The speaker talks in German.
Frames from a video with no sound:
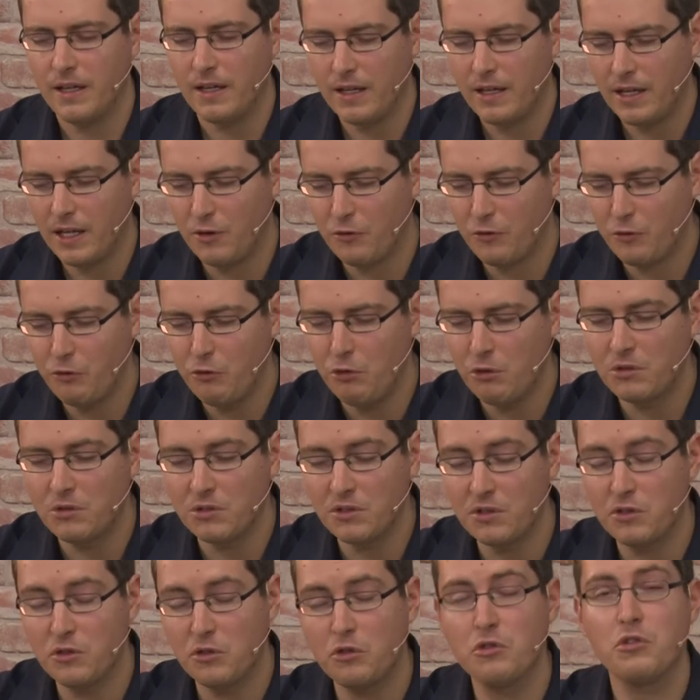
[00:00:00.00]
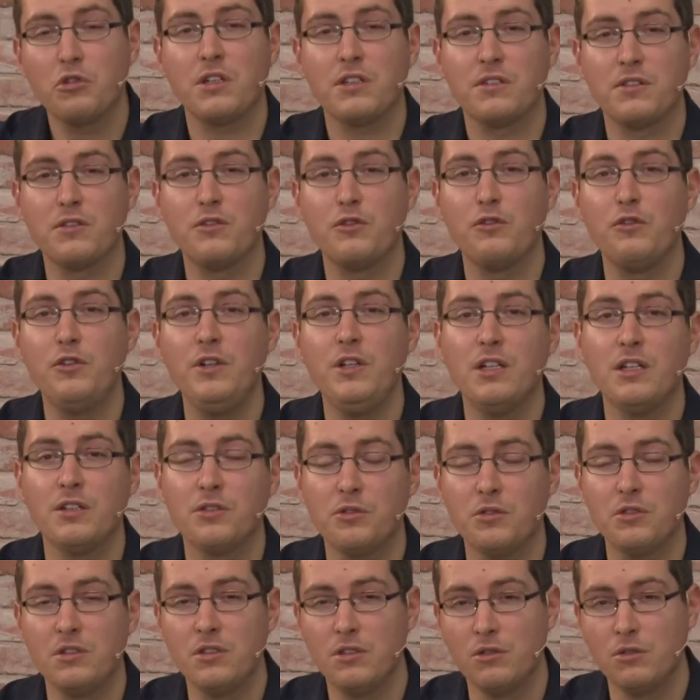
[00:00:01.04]
Er führt uns trotz vieler
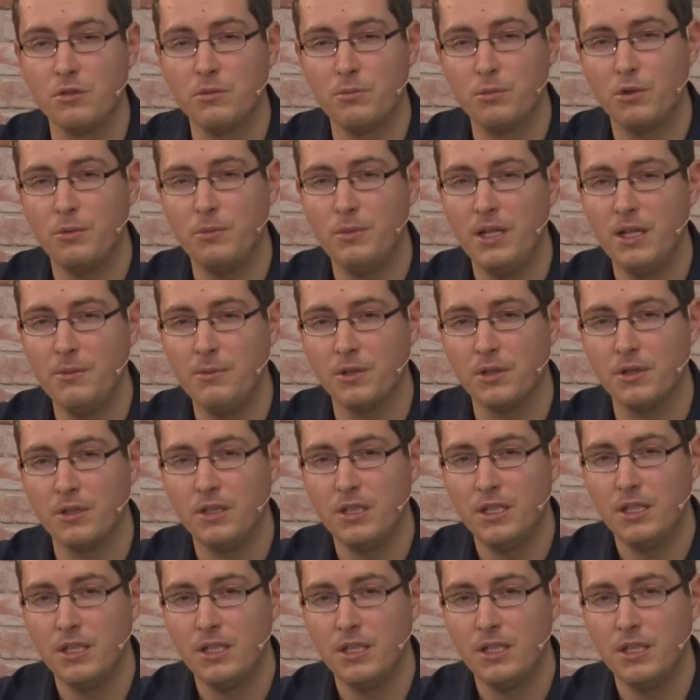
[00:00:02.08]
Sünden und Probleme